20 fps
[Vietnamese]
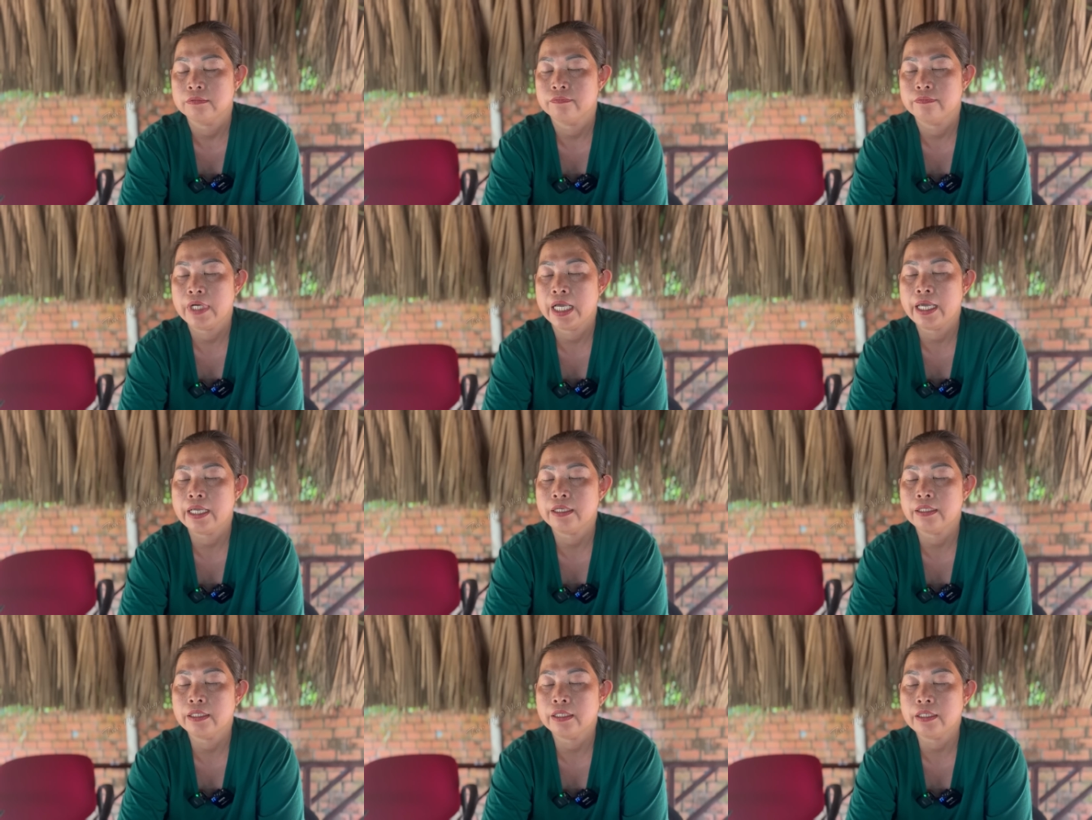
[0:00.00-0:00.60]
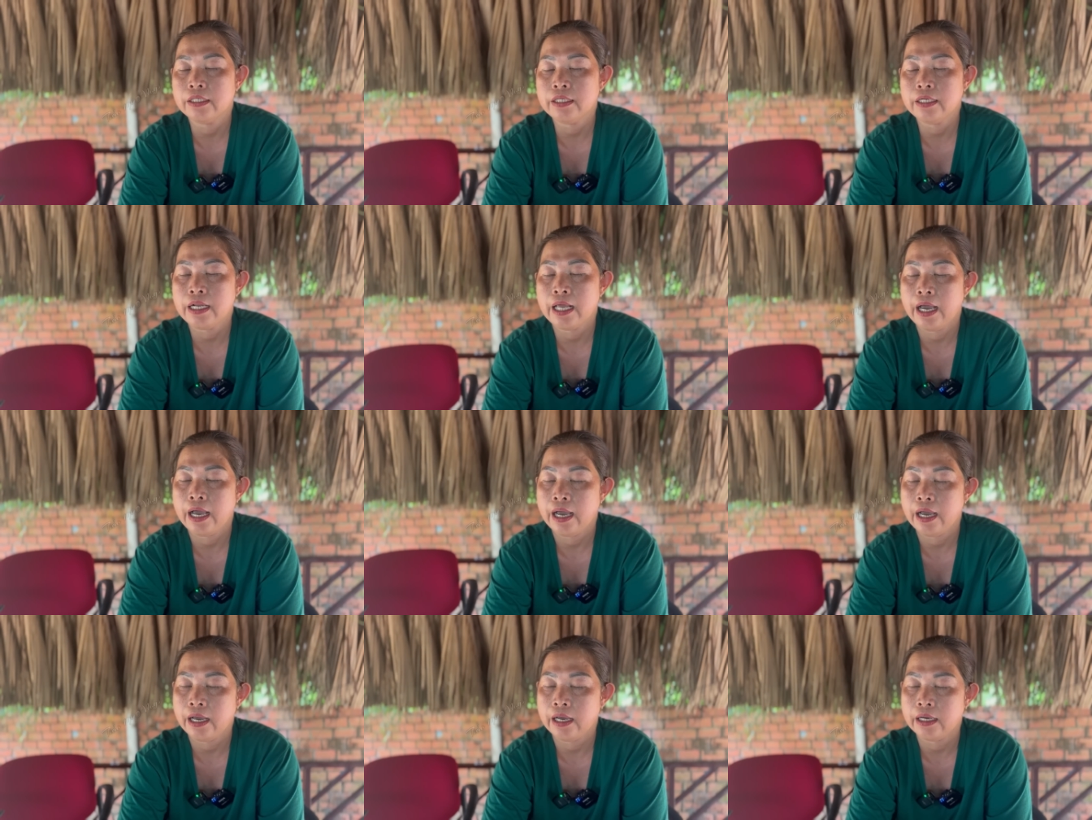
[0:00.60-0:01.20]
ven
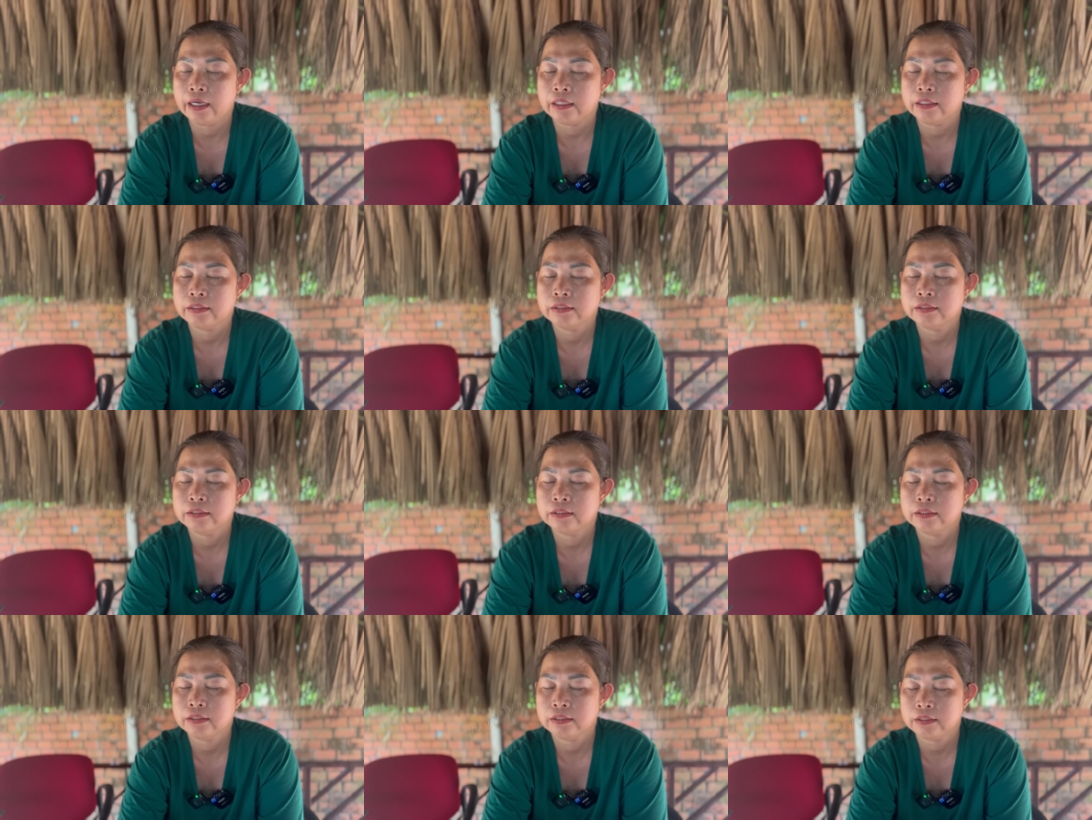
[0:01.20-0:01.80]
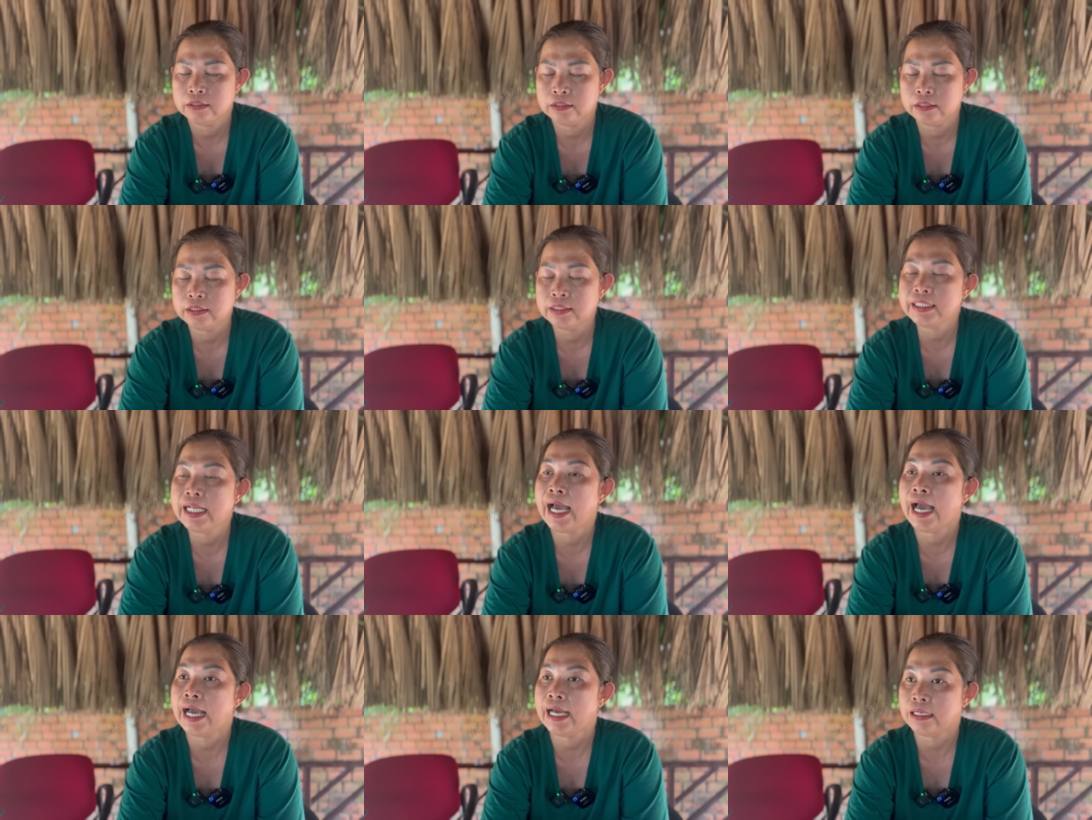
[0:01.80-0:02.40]
là nửa
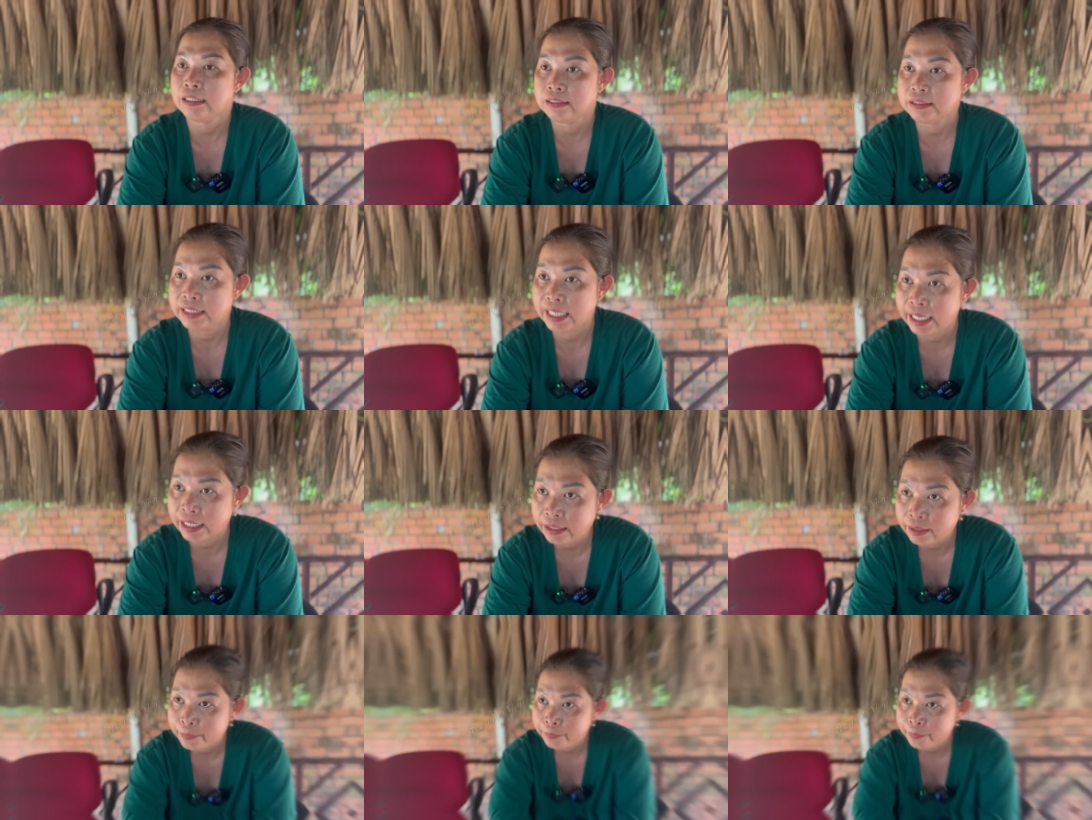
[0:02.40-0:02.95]
tà nửa chánh